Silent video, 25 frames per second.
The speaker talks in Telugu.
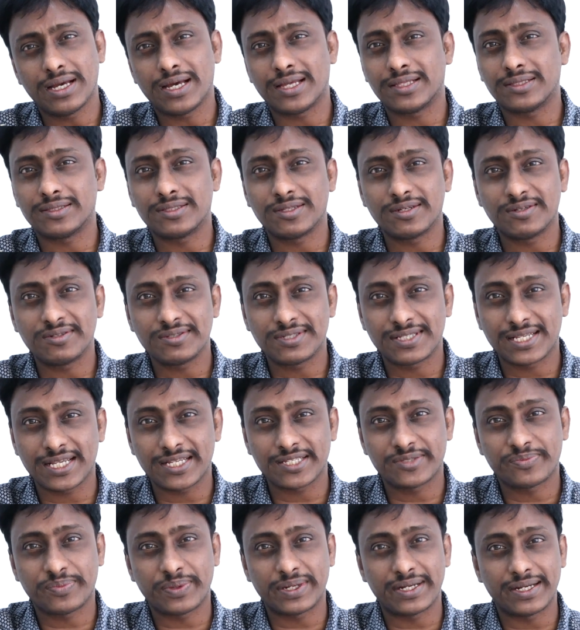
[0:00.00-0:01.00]
అందరూ
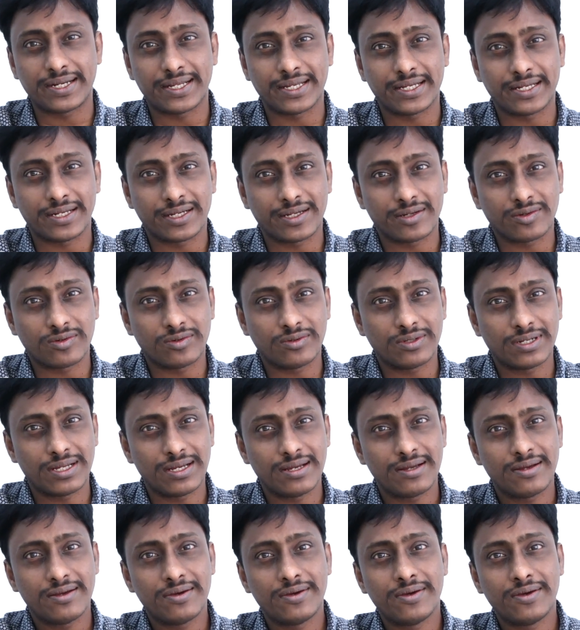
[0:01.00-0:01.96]
సస్పెండ్ అయినా కూడా